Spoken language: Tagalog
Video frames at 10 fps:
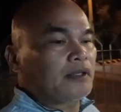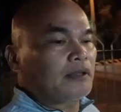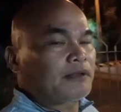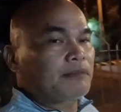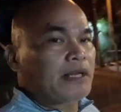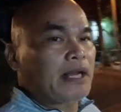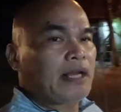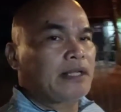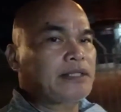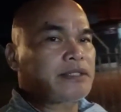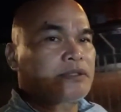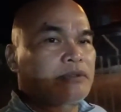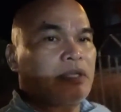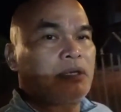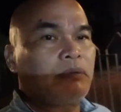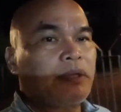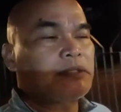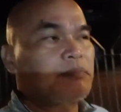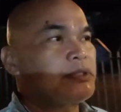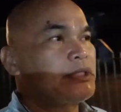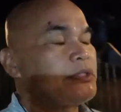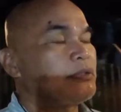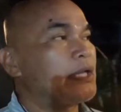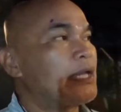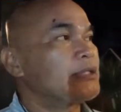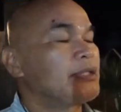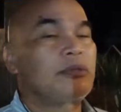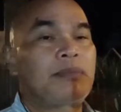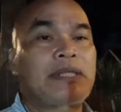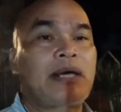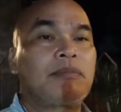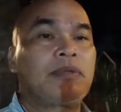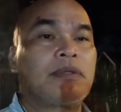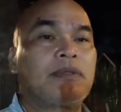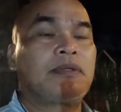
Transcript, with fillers: uh, from the highest to the lowest position guys na tumatakbo